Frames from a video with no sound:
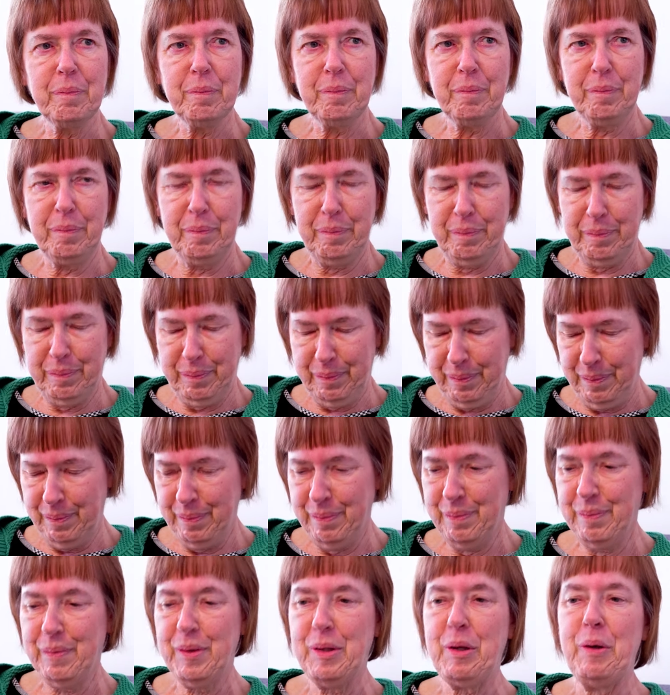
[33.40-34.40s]
sprechen. Erstmal
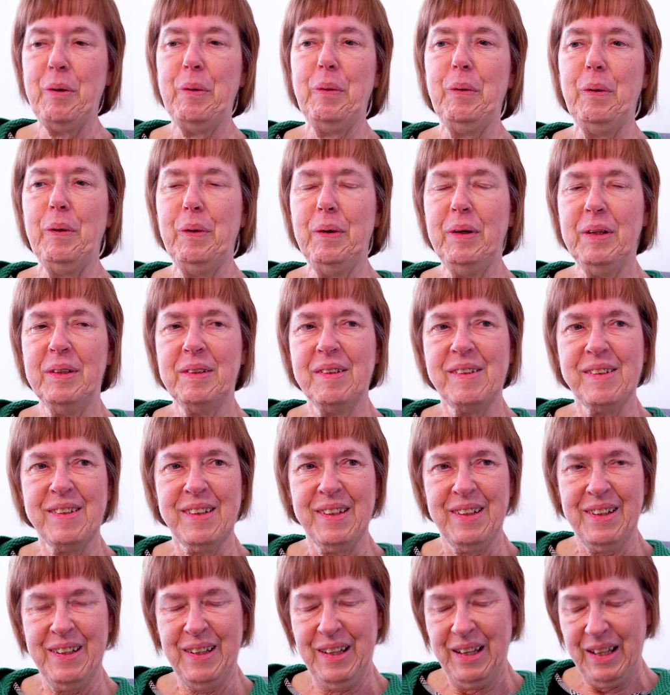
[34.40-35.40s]
vielen lieben Gut. Dank, dass du die
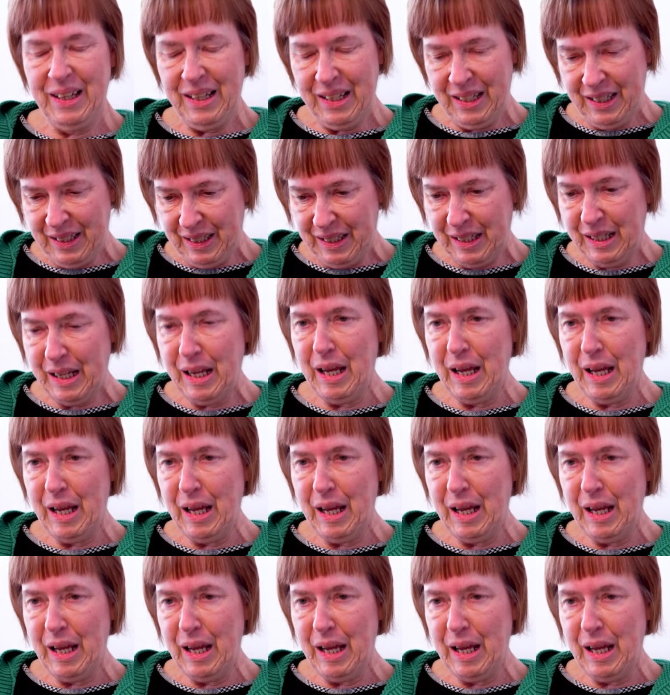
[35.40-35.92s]
Zeit für mich hast.